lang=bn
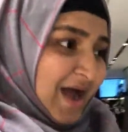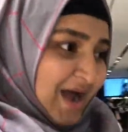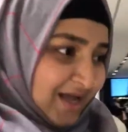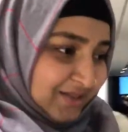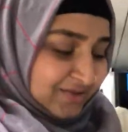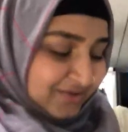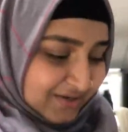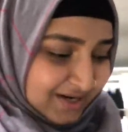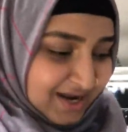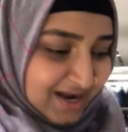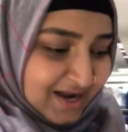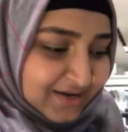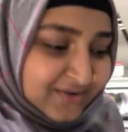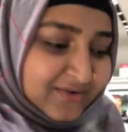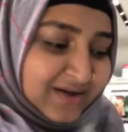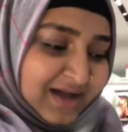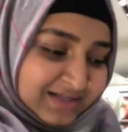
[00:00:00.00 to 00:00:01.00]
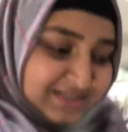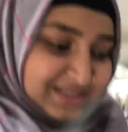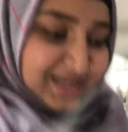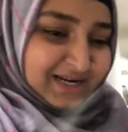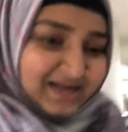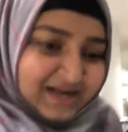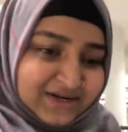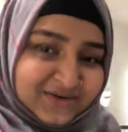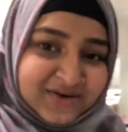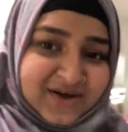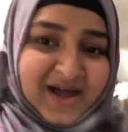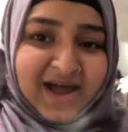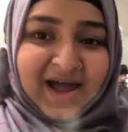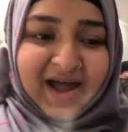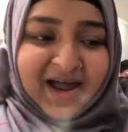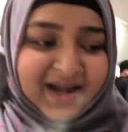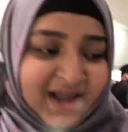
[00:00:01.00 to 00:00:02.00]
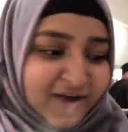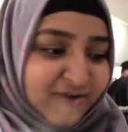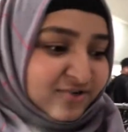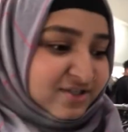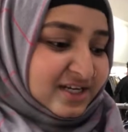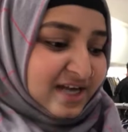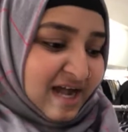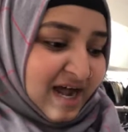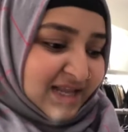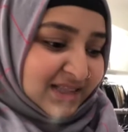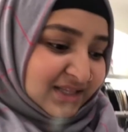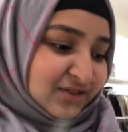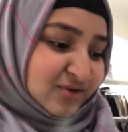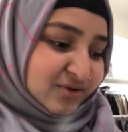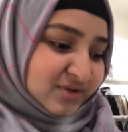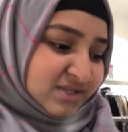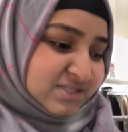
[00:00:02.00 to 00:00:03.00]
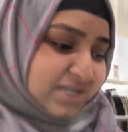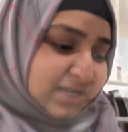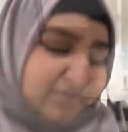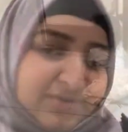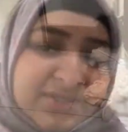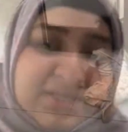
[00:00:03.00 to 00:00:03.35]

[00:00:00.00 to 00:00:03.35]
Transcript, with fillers: হাত ধইরা হাঁটো হাত ছাড়া হাঁটো আর এখন সে হাতই ধরতে চায় না ওই